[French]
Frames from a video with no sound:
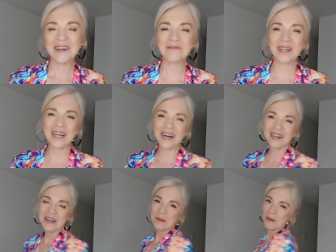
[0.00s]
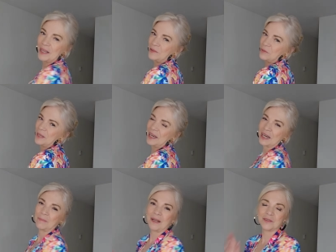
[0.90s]
voilà, plein de
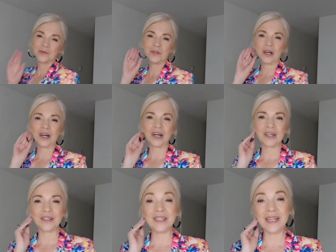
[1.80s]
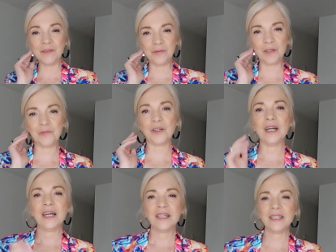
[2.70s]
lumière, plein de couleurs, il est vif
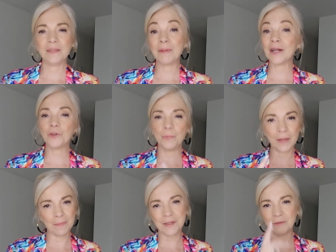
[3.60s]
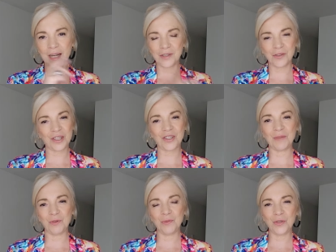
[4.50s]
et plein de peps. Voilà, je cherchais
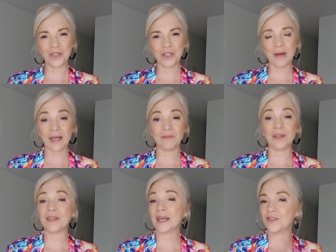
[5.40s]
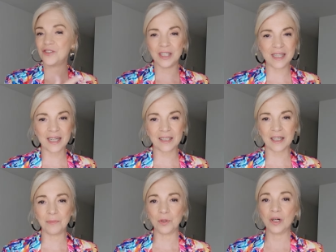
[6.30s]
mon mot j'y suis arrivée. Avec un jean, il sera
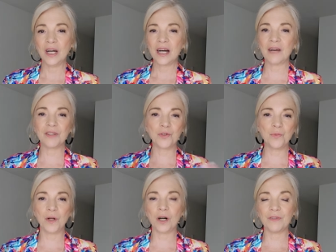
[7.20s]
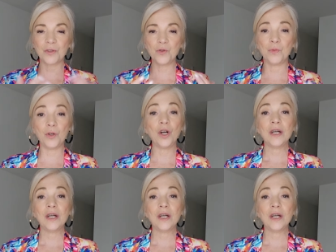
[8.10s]
très beau, avec du blanc, avec du bleu.